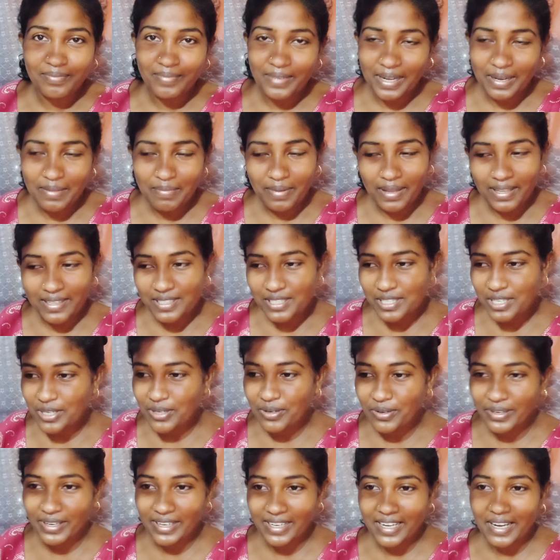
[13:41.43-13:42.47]
মানে পাচ্ছে
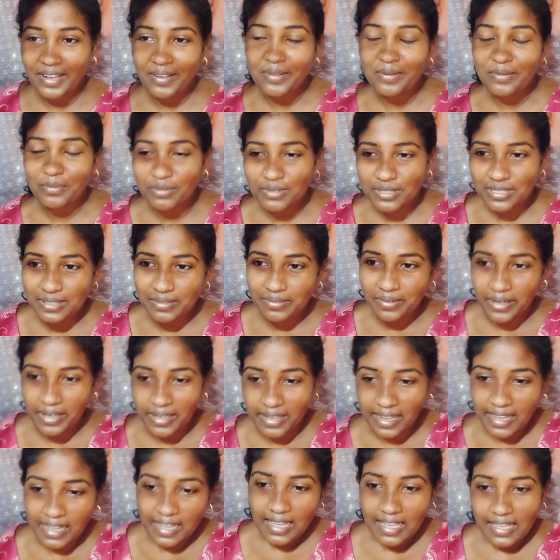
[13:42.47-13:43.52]
ওর এটা আমি বুঝতে
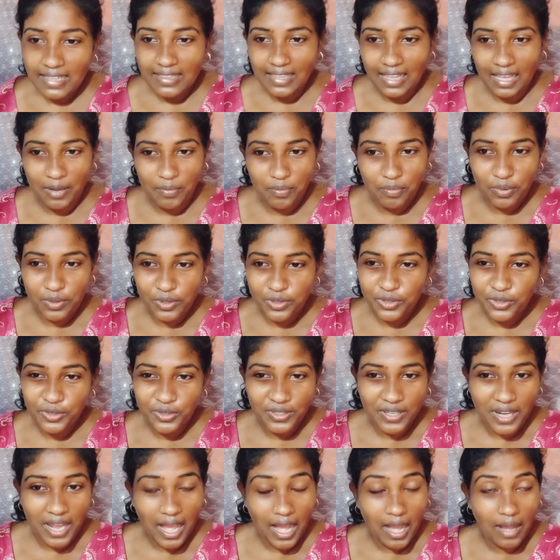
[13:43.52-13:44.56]
পারিনি তারপরে
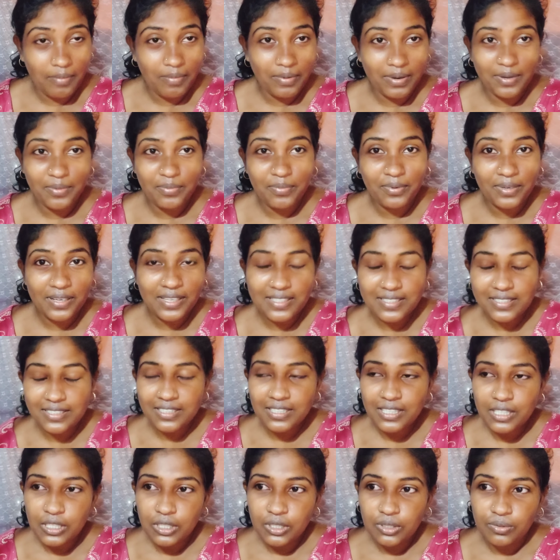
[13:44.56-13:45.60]
যখন আবার বলেছি
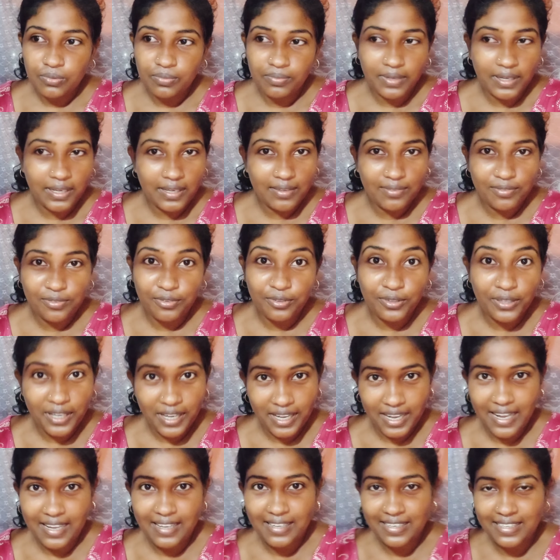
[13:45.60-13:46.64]
মানে ফোনে
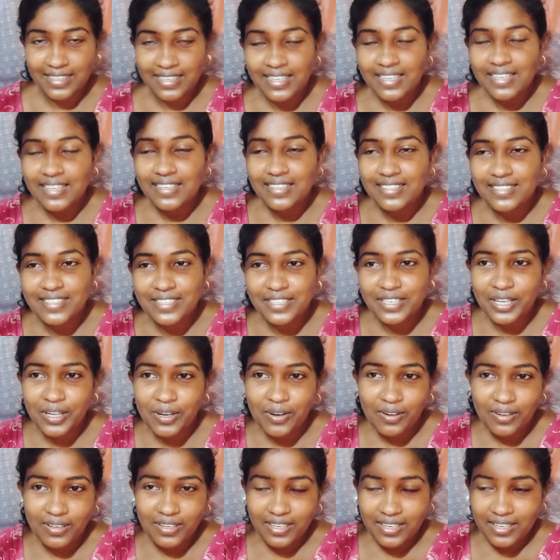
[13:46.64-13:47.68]
আর কি যে
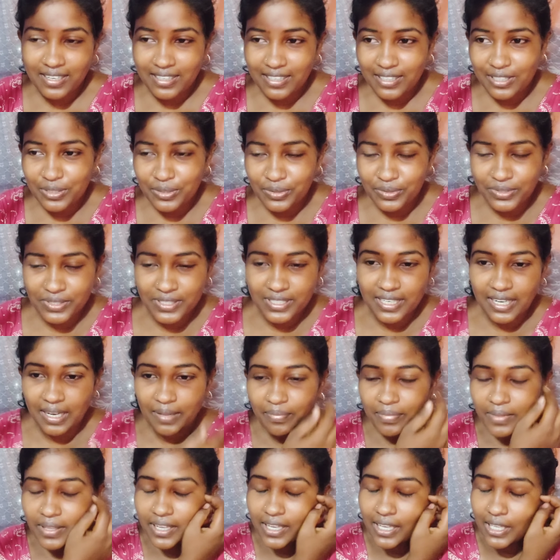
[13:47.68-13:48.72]
রেকর্ডটা আর কি শুনছিলাম
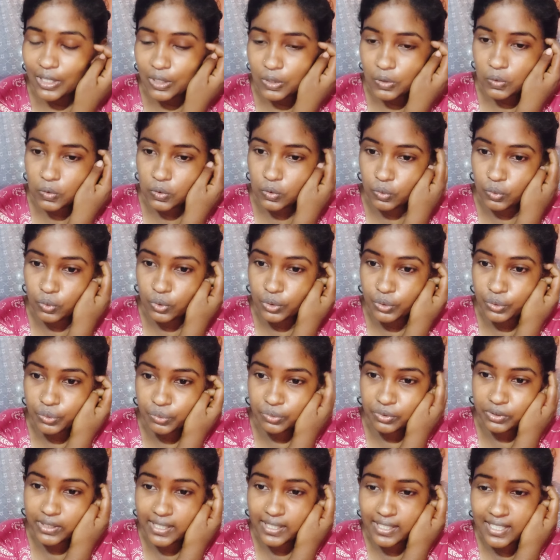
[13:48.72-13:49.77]
তো ওর
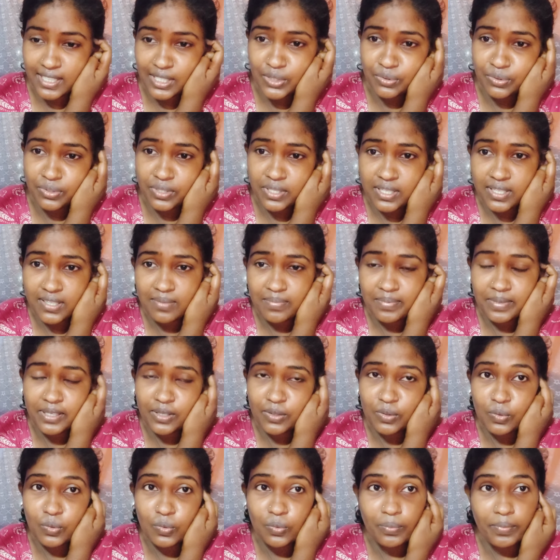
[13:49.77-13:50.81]
সঙ্গে সঙ্গে কী জোরে মানে
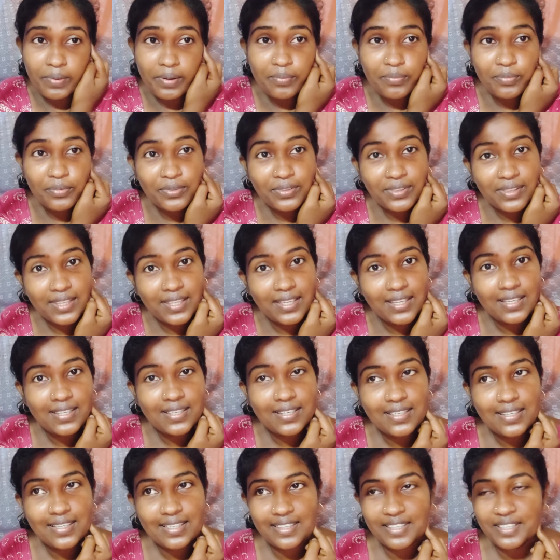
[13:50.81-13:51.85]
ঘুমের মধ্যেই
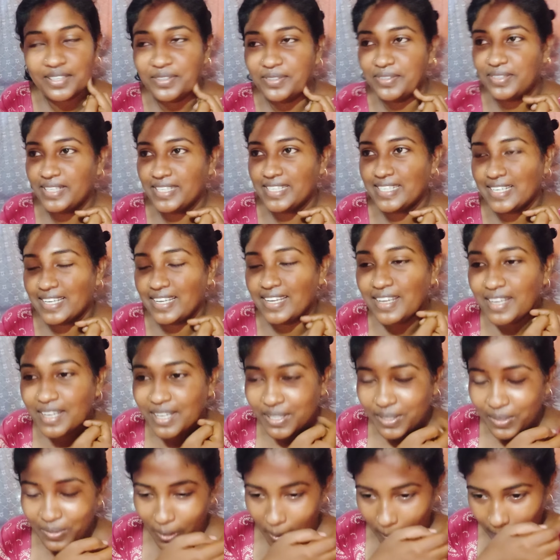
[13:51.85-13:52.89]
কেঁদে উঠেছে
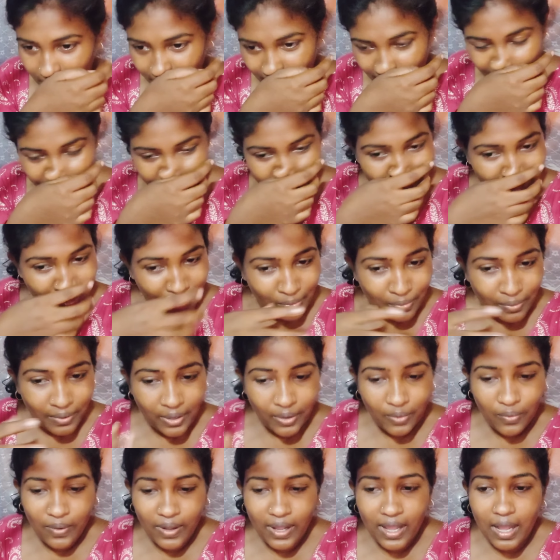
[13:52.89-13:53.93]
তো আমি তাড়াতাড়ি
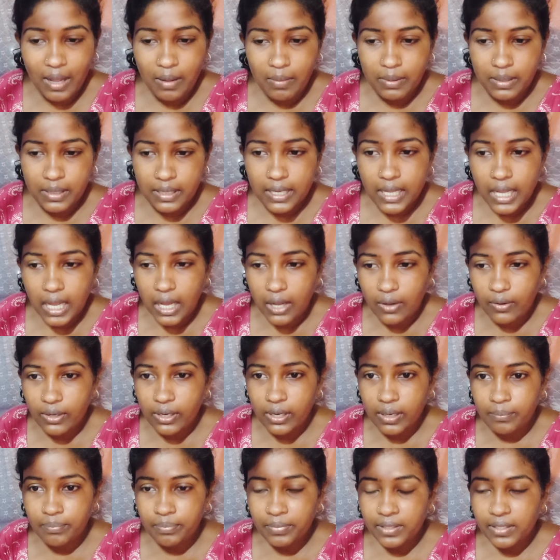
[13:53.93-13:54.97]
করে ওকে আবার
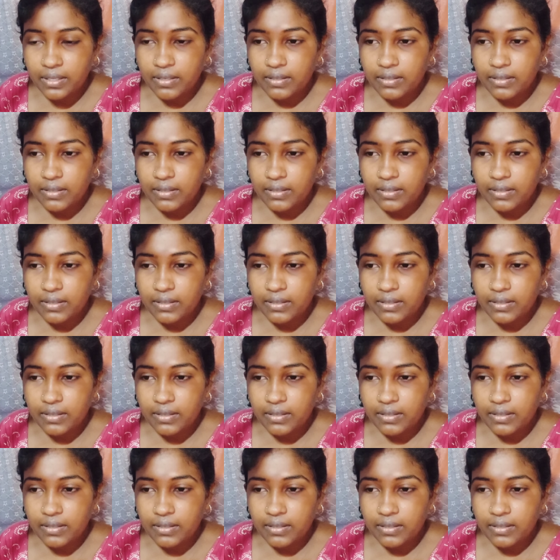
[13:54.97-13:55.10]
খাওয়ালাম